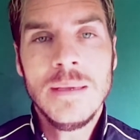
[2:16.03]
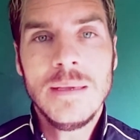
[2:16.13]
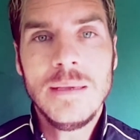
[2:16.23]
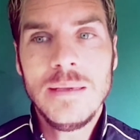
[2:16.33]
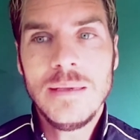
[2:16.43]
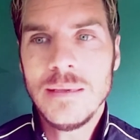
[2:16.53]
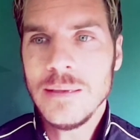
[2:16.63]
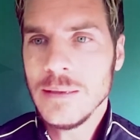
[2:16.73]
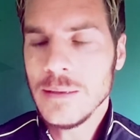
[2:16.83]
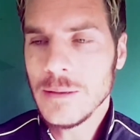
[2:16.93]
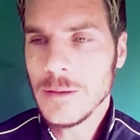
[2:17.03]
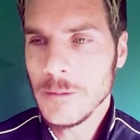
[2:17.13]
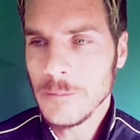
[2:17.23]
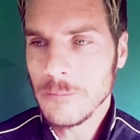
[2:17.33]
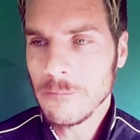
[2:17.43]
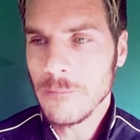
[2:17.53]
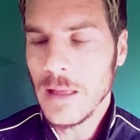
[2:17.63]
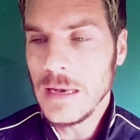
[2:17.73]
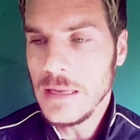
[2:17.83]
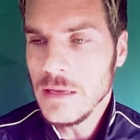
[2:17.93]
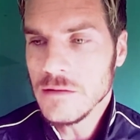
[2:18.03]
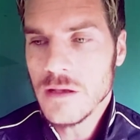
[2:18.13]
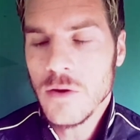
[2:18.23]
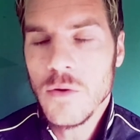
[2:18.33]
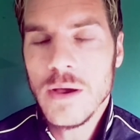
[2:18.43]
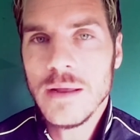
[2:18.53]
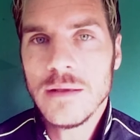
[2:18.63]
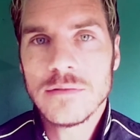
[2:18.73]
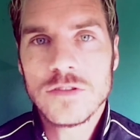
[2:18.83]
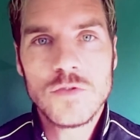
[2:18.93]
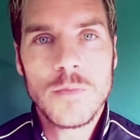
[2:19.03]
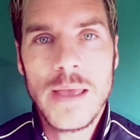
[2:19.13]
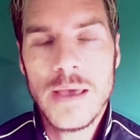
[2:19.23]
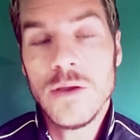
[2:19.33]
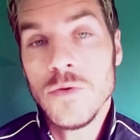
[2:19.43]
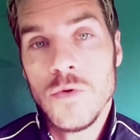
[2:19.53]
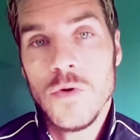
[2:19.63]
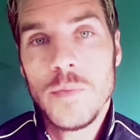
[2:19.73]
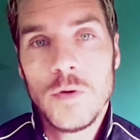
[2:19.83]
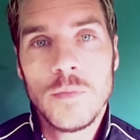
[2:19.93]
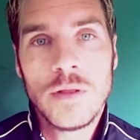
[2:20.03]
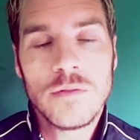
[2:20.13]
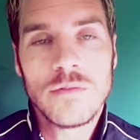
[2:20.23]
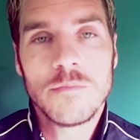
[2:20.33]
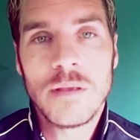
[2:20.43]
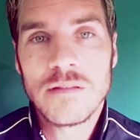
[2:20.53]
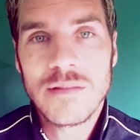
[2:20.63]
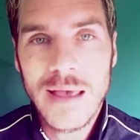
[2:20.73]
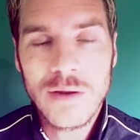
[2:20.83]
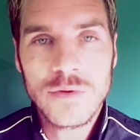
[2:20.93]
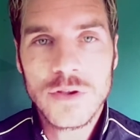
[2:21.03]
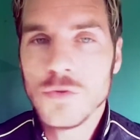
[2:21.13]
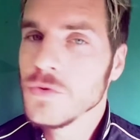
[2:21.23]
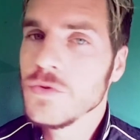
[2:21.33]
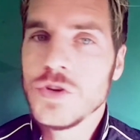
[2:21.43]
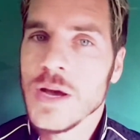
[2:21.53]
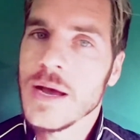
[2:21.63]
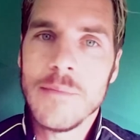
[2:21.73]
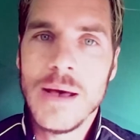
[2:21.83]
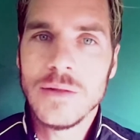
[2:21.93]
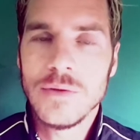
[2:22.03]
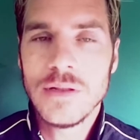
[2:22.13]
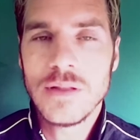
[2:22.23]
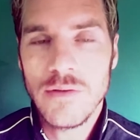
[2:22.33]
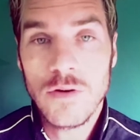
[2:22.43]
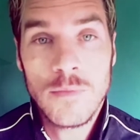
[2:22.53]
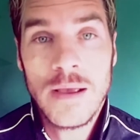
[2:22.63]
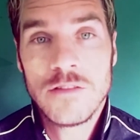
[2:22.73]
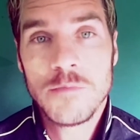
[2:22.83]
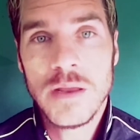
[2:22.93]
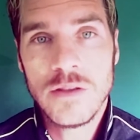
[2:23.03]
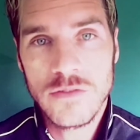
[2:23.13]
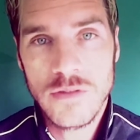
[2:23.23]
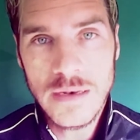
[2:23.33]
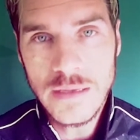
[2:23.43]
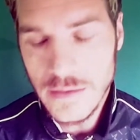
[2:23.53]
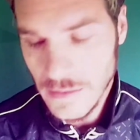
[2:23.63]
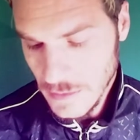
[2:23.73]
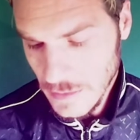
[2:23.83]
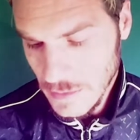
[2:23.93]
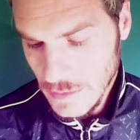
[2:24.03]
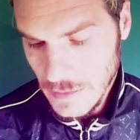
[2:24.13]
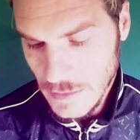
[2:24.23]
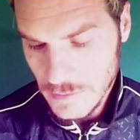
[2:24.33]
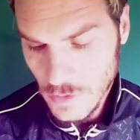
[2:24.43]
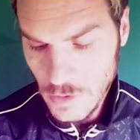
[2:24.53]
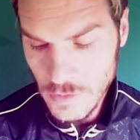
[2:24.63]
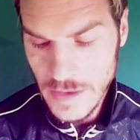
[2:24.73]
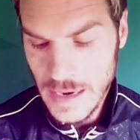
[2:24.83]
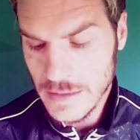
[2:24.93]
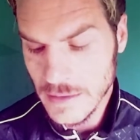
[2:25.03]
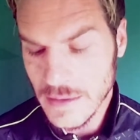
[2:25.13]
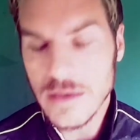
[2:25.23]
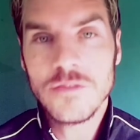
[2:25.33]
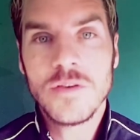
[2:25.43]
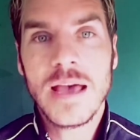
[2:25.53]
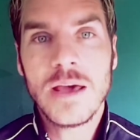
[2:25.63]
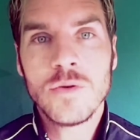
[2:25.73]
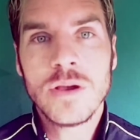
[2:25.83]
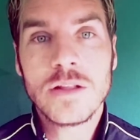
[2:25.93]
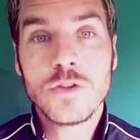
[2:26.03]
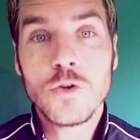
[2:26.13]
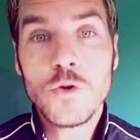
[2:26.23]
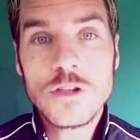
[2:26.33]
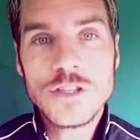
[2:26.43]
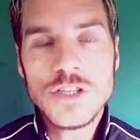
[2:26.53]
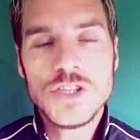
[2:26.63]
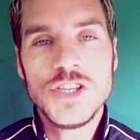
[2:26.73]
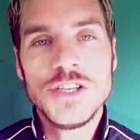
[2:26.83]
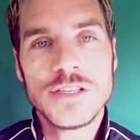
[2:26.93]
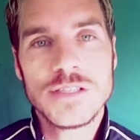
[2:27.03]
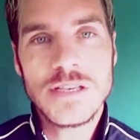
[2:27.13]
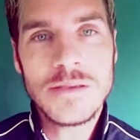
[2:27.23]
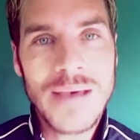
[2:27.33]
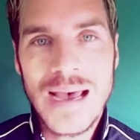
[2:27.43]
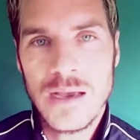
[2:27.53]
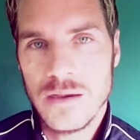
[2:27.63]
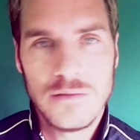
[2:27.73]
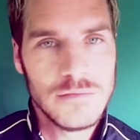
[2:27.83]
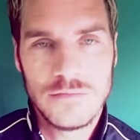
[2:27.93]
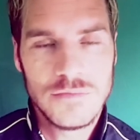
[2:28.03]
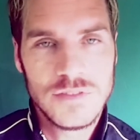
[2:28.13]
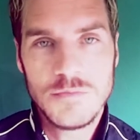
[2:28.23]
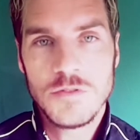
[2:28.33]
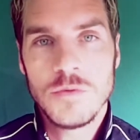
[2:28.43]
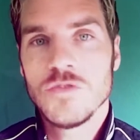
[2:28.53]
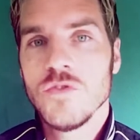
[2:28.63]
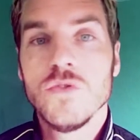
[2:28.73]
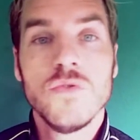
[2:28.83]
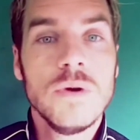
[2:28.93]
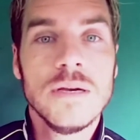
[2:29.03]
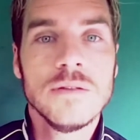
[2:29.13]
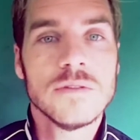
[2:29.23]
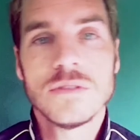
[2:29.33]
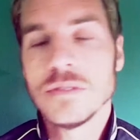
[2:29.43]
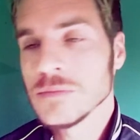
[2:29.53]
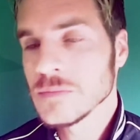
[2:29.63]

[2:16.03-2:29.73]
e uh, ali eles agora souberam, ou pelo menos pensaram, que tudo tinha acabado. Ele estava com mais presos ali. A história nos relata que eles ficaram 14 dias em mar, simplesmente flutuando assim.